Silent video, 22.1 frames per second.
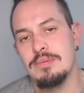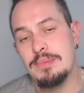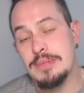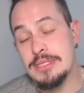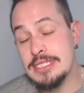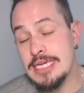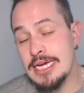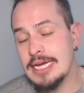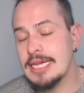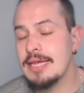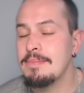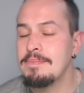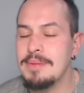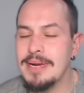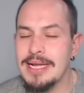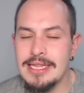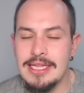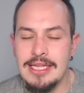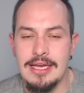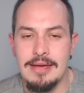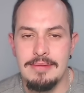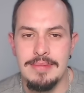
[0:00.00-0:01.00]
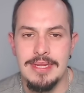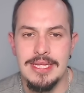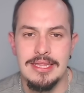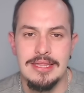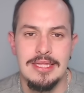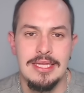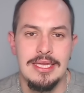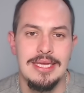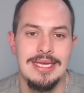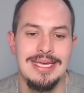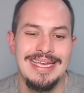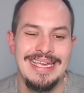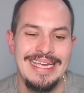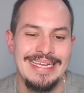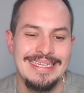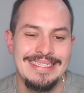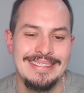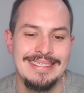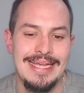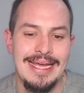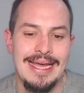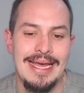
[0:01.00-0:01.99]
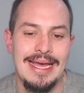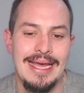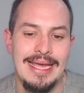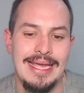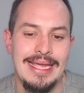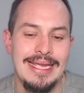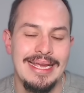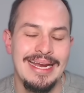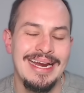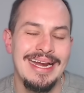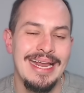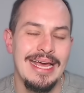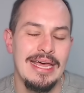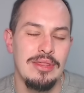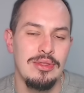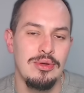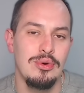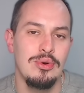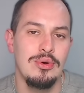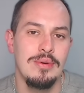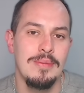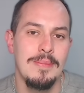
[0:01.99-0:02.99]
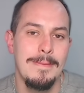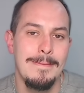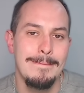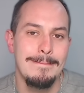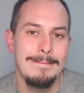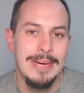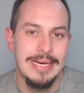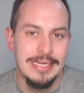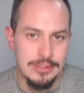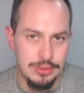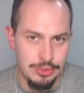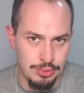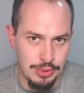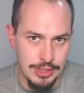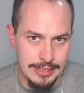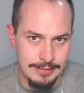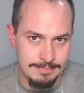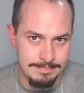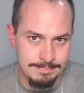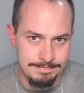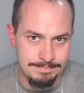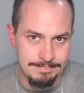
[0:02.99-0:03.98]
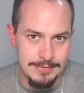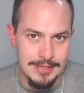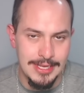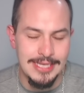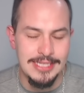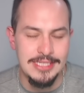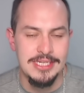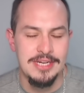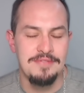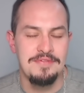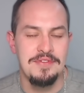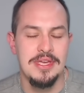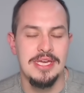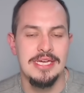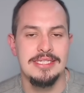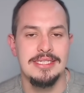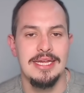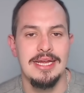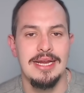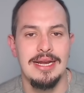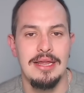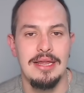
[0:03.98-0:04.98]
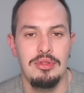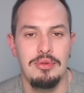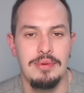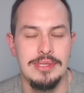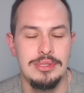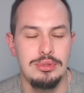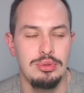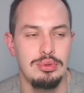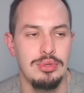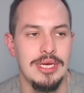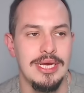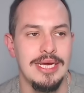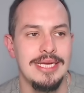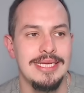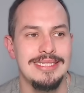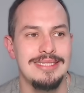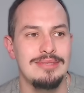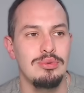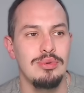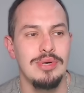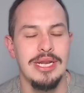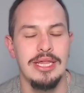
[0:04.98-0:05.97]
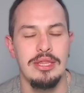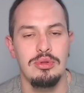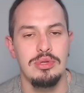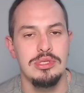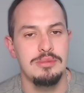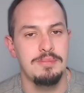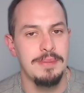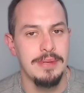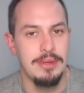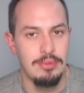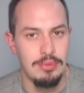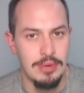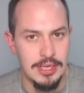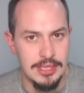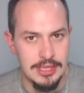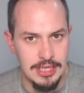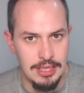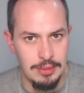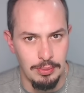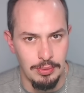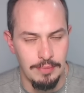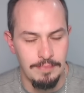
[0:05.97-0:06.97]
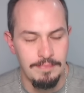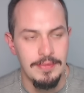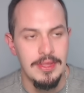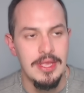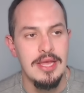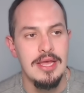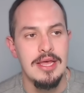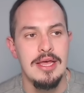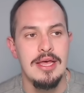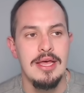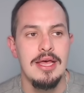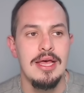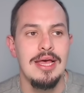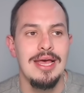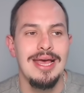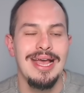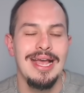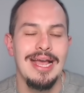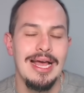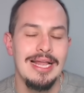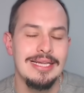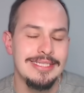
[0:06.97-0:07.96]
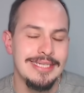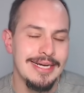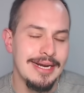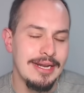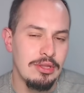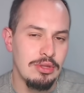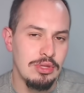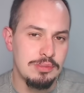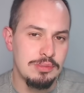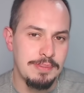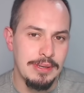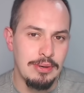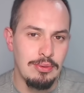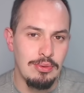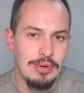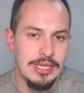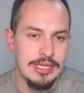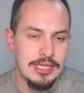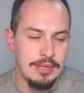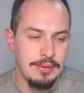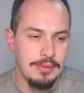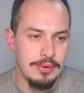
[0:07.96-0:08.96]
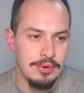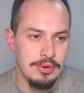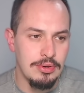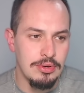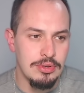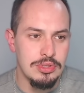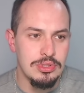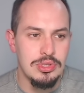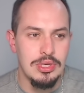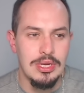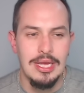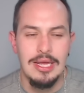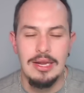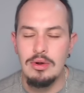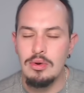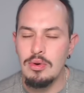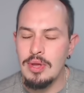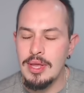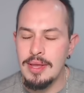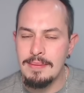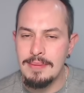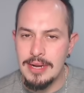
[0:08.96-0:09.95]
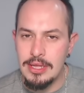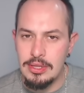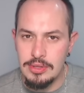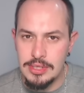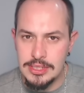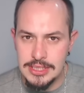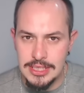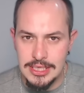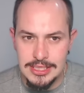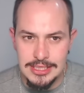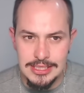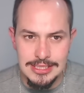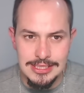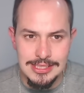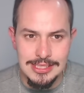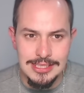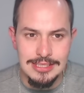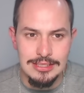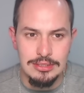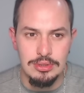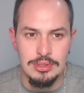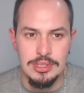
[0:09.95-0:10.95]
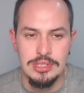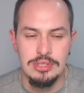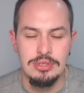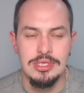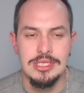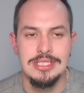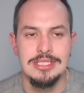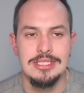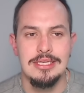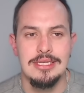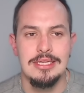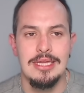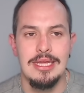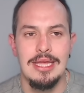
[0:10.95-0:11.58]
Pues ya que prácticamente está en grado basura. ¿Qué significa estar en grado basura? Es un grado especulativo. Al ser grado especulativo, eh, lo he hablado en distintas ocasiones.